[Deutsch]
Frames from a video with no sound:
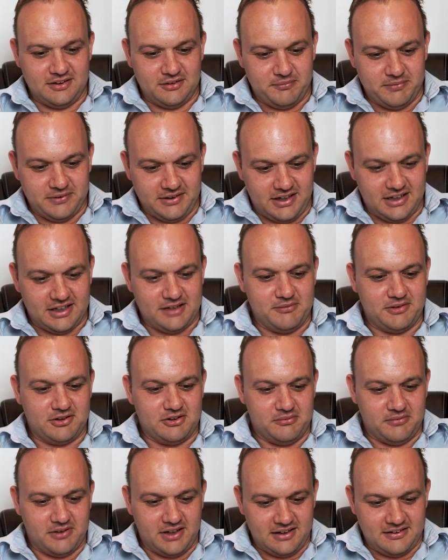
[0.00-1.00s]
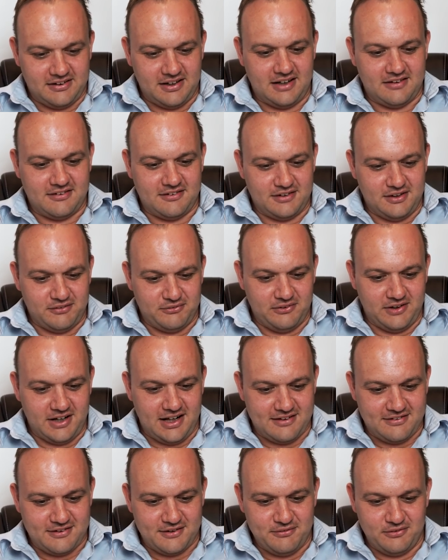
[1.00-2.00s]
Ich bedanke mich nochmal recht herzlich dafür.
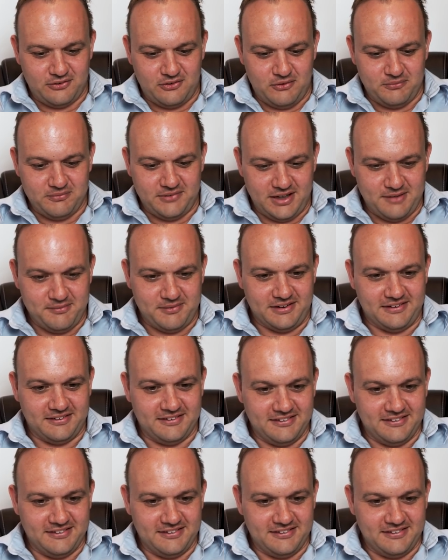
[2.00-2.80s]
Herzlich willkommen, Damien.